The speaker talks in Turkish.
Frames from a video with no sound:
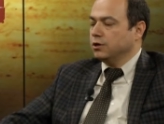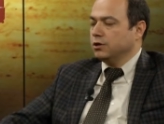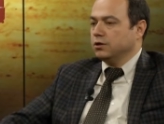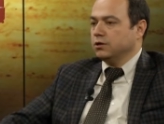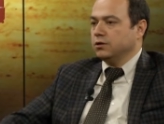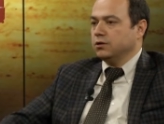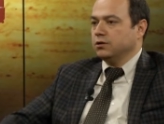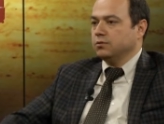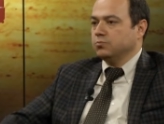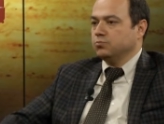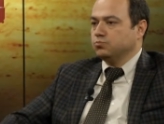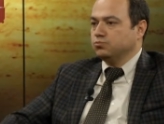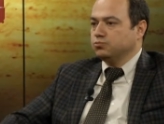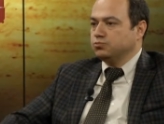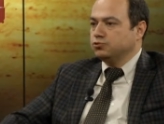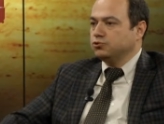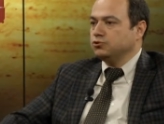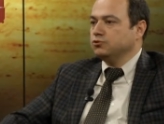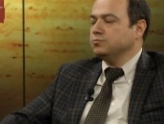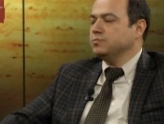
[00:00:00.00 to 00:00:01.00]
E,
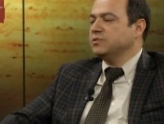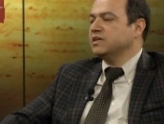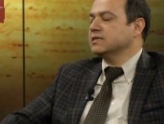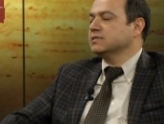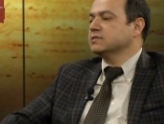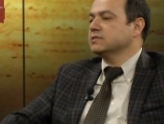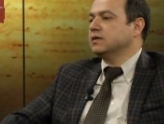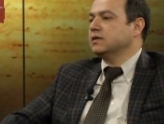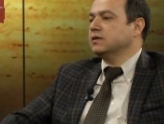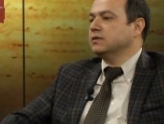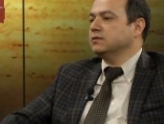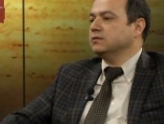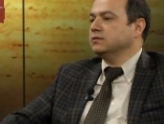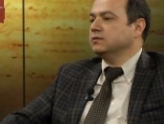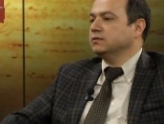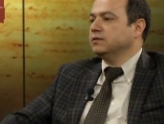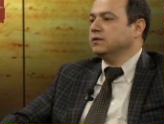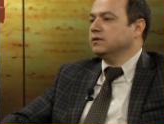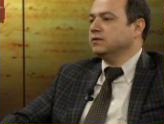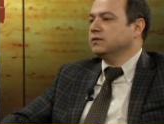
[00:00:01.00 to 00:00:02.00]
bunu biraz daha
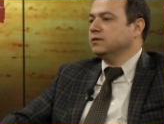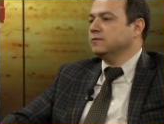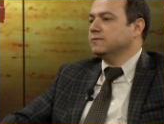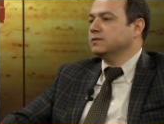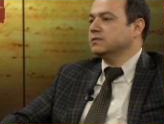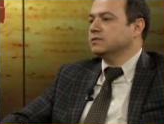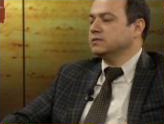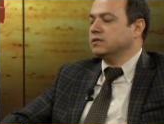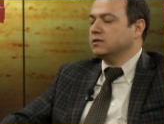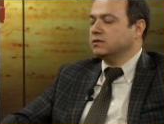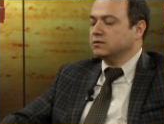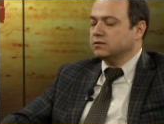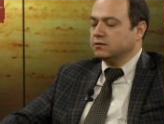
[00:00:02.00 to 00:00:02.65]
derinlemesine